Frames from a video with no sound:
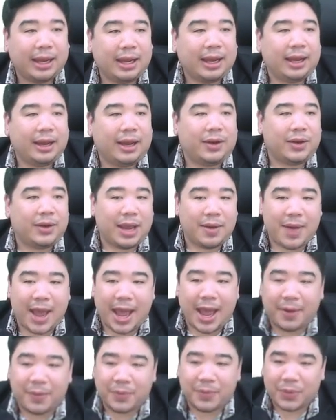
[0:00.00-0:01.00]
โอเคไหม
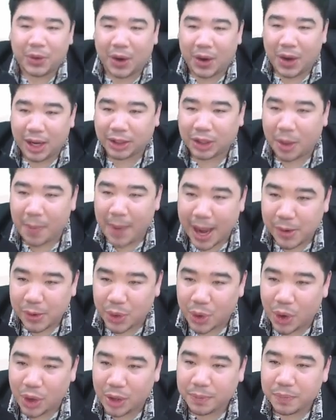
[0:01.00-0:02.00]
แล้วต่อไปคุณค
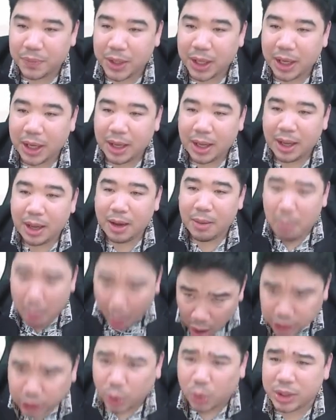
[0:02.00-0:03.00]
รูบอ
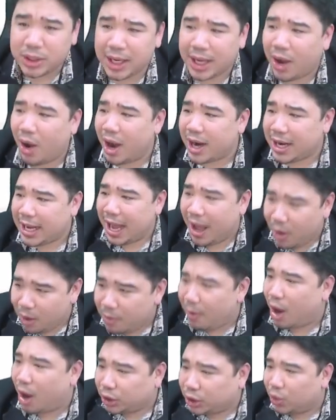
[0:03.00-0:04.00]
กสูตรสิข้อนี้เอ้า
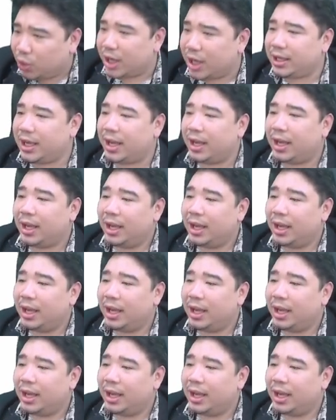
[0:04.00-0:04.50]
บอกสูตรหน่อยสิ